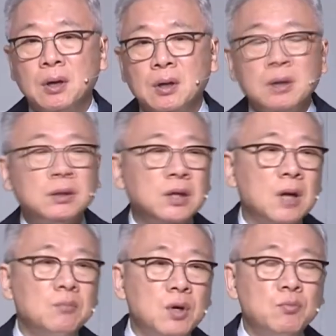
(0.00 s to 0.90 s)
그
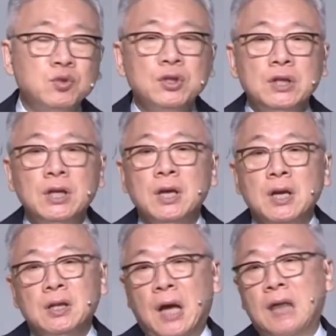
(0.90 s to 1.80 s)
그냥 뭐 무슨 일이
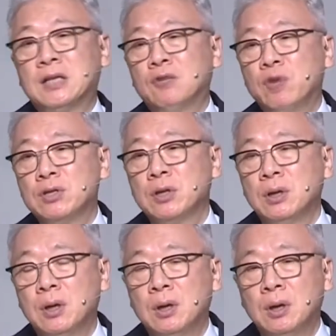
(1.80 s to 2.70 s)
다 잘
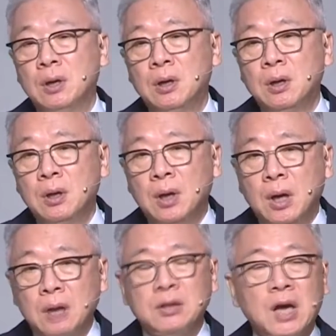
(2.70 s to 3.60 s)
돼서
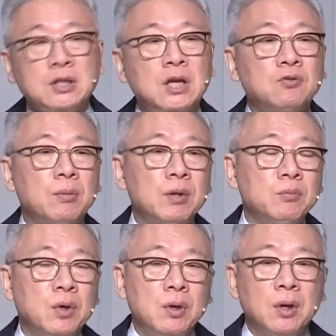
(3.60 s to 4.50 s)
아, 다 잘 되면
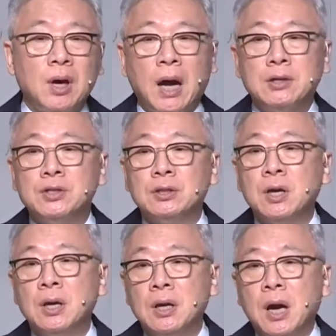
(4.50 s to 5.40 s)
뭐
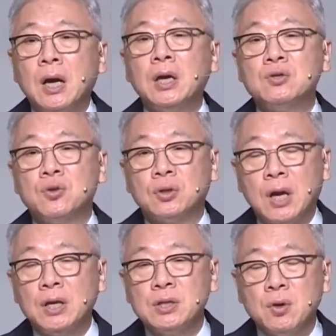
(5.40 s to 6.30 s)
간증하겠죠.
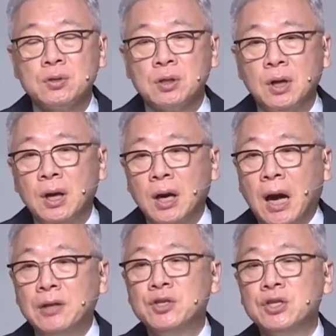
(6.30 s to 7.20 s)
단에 세워서
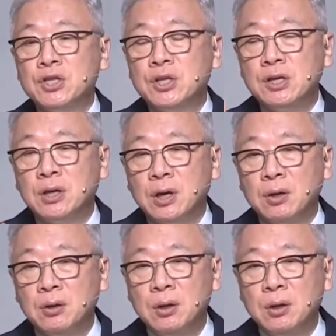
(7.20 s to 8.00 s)
간증시킬 거예요.